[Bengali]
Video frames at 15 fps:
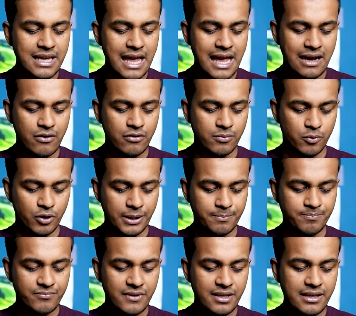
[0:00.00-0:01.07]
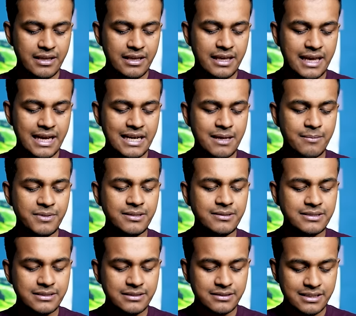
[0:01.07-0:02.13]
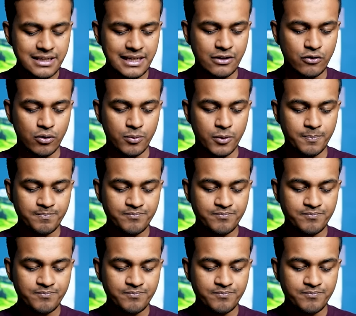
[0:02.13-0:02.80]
অ্যাকাউন্ট বলে এখানে আমি ক্লিক করব।